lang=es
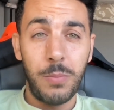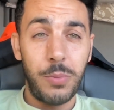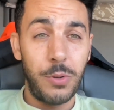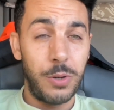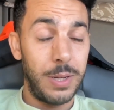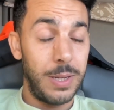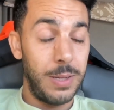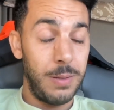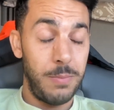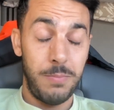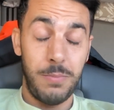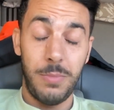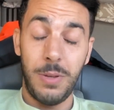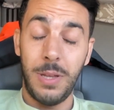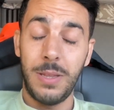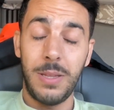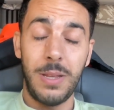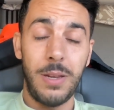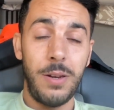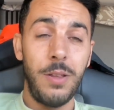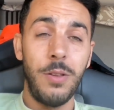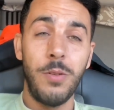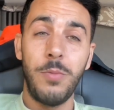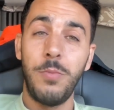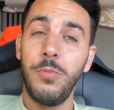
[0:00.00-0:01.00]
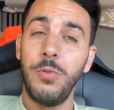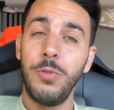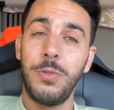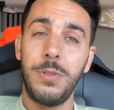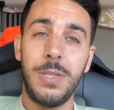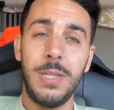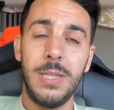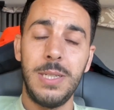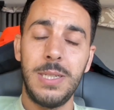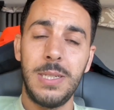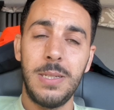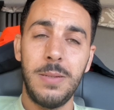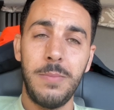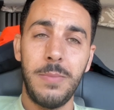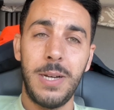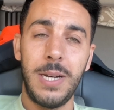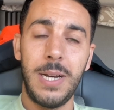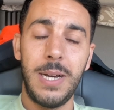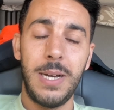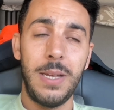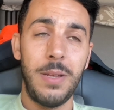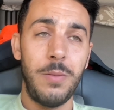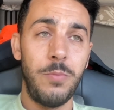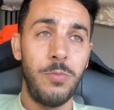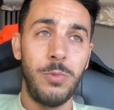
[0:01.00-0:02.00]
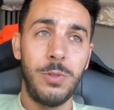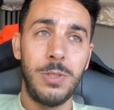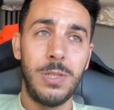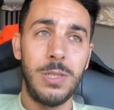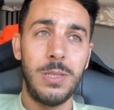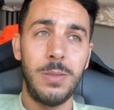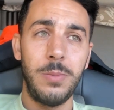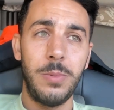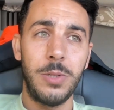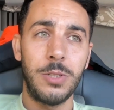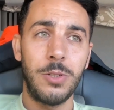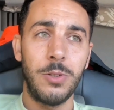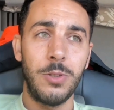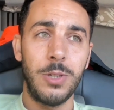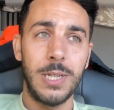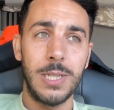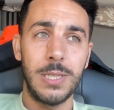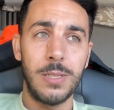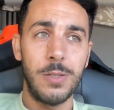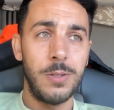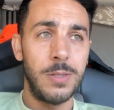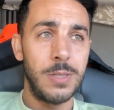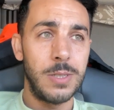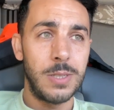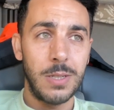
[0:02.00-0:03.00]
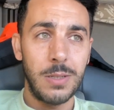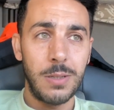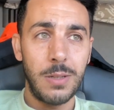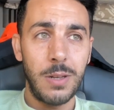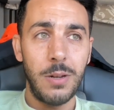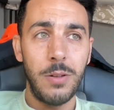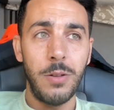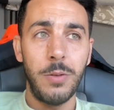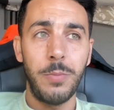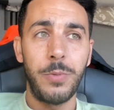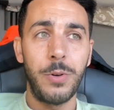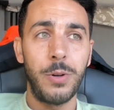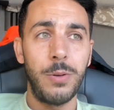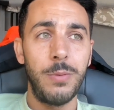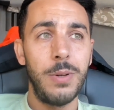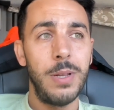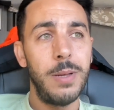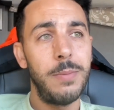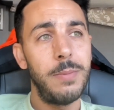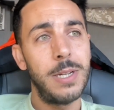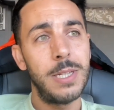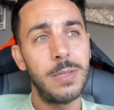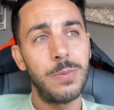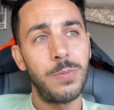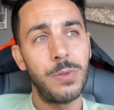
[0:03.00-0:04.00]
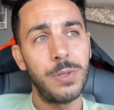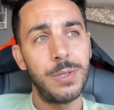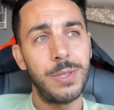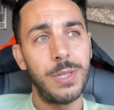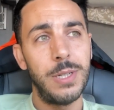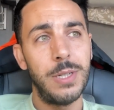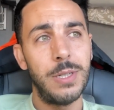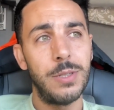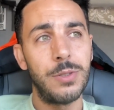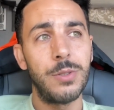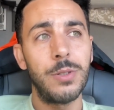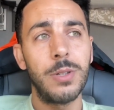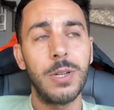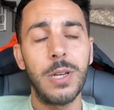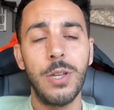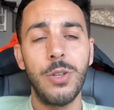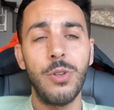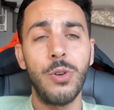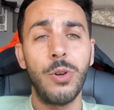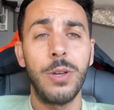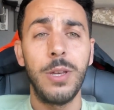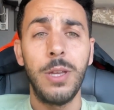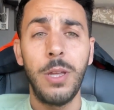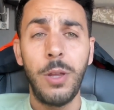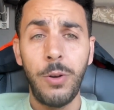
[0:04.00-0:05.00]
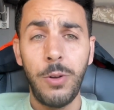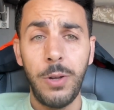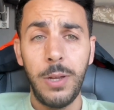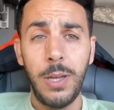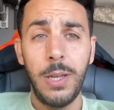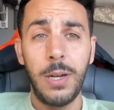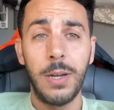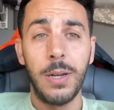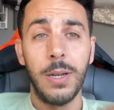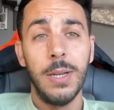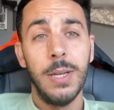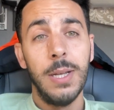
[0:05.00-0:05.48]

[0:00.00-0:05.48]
porque he tenido muchísima, en muchísimas ocasiones he tenido problemas, pues de eso, que yo quiero ir,